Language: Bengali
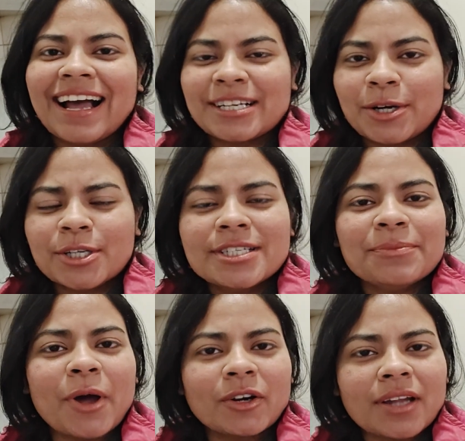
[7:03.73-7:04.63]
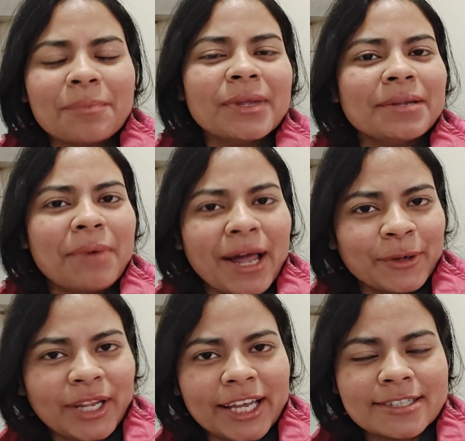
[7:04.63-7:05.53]
আশা করছি ব্লগটা আপনাদের
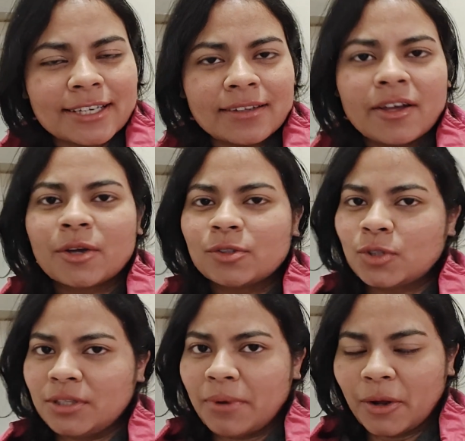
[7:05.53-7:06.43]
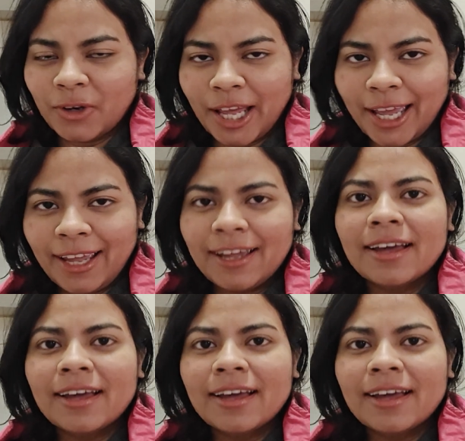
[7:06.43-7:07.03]
ভালো লেগেছে যদি ভালো লাগে